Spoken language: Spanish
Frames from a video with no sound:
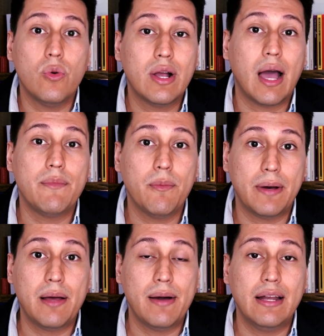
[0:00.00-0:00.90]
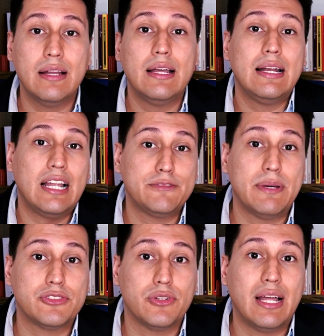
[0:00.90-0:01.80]
un cambio para mal, las
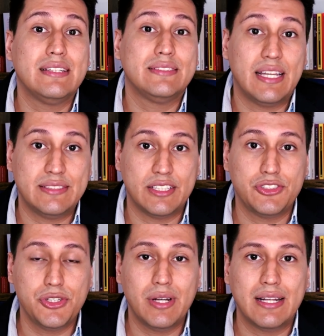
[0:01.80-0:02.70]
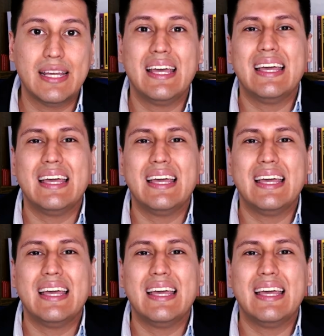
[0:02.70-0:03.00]
personas se decepcionan.